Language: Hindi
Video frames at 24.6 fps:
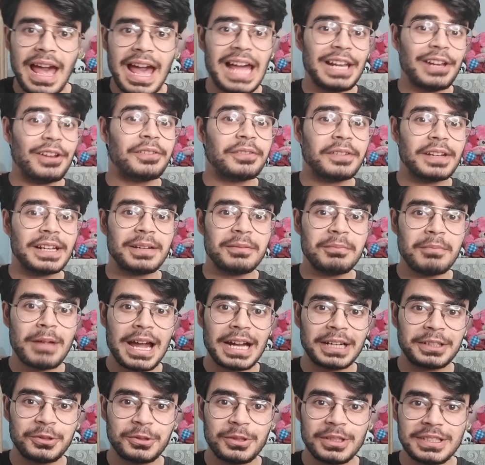हेलो एंड वेलकम
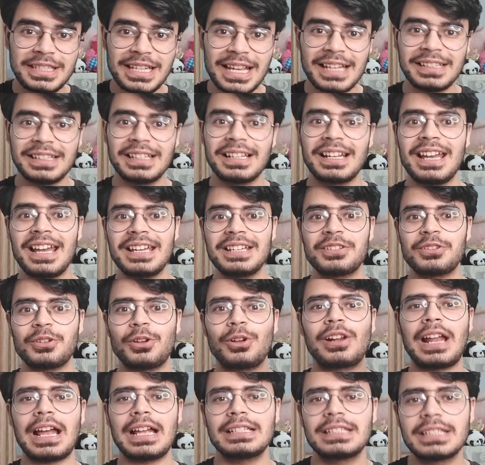बैक टू द चैनल गाइज
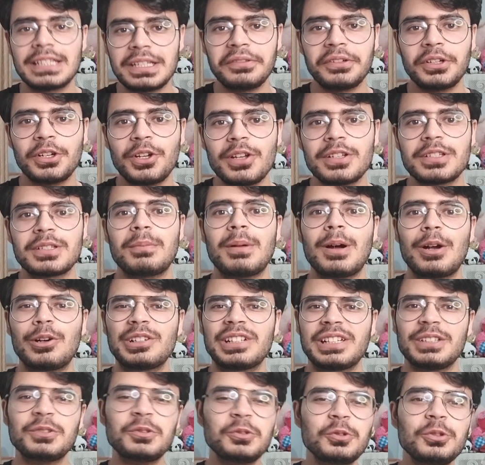और आज की वीडियो इज़
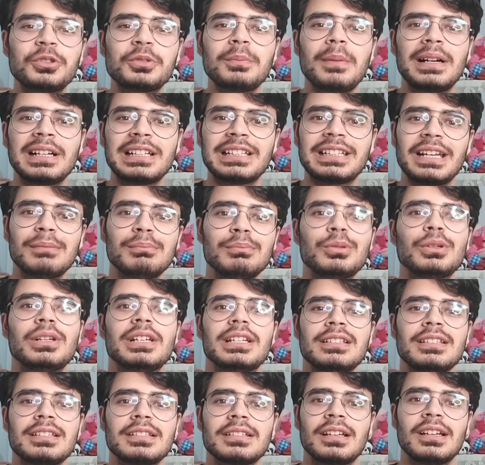अबाउट उस्मान
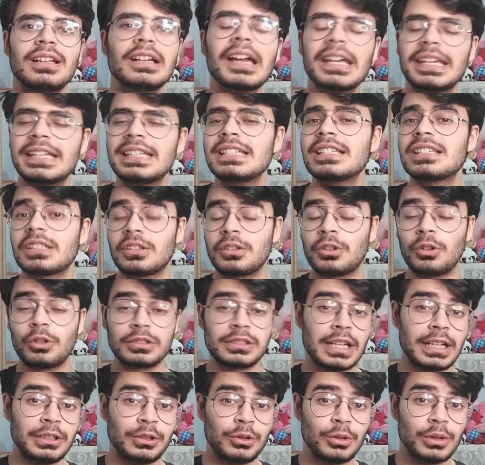डेम्बुलेंस ही इज़
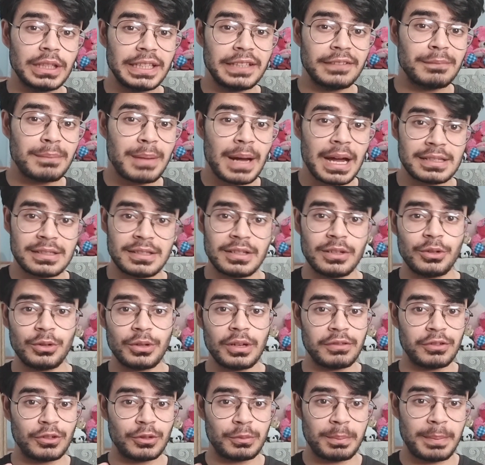सेट टू लीव
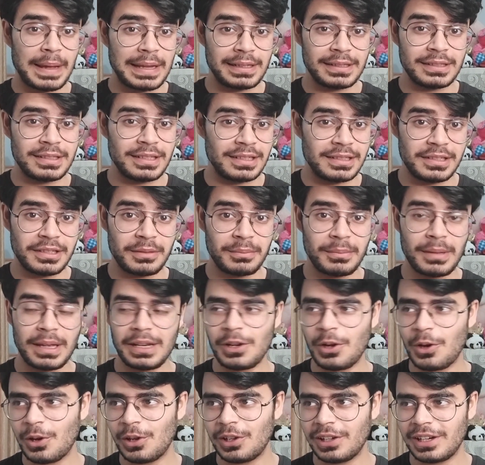बार्सिलोना फॉर पेरिस एंड
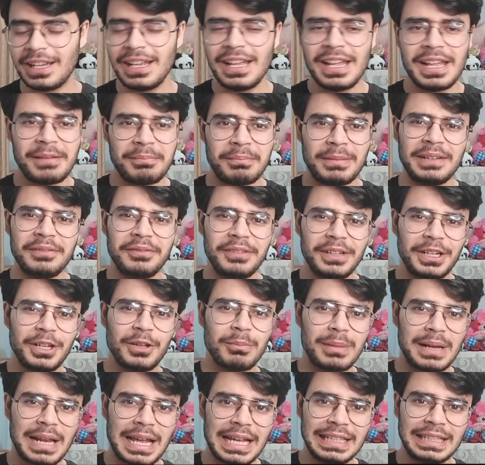जर्मैन और मैंने
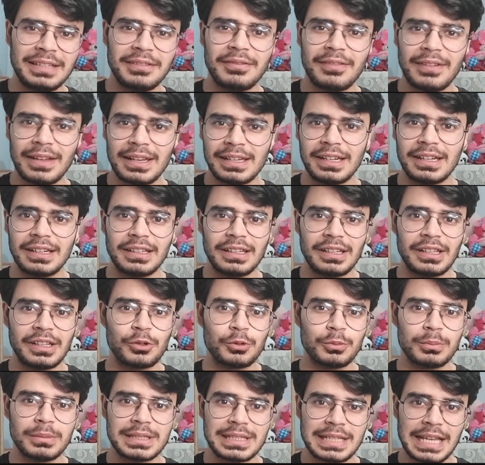वीडियो बनाई थी वैन
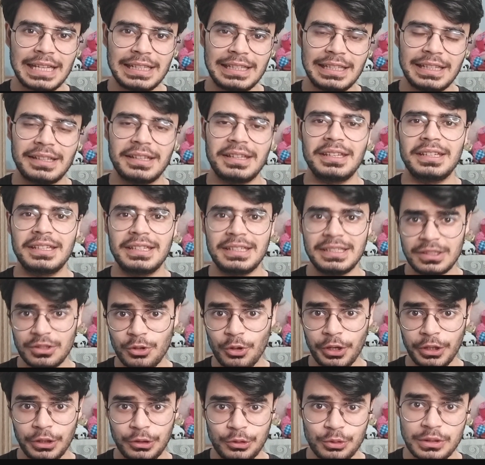रूमर्स आए थे कि ही इज़
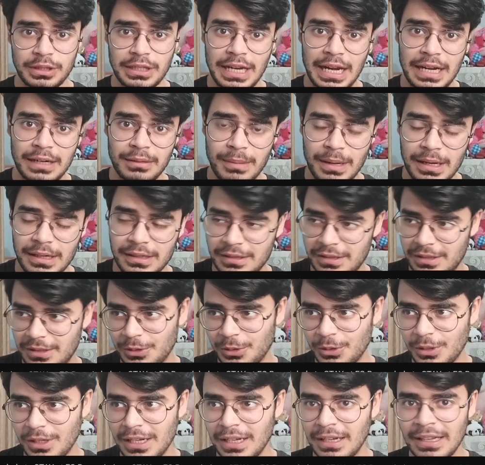गोइंग टू स्टे एट
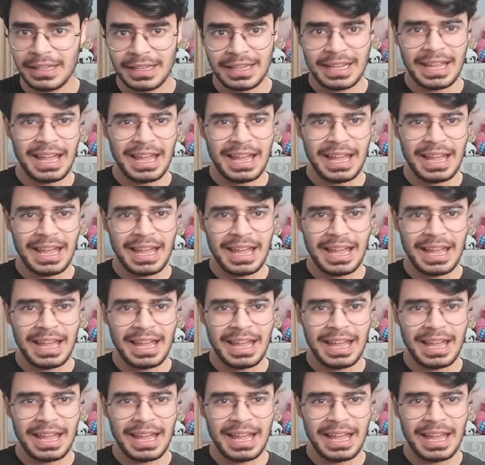बार्सिलोना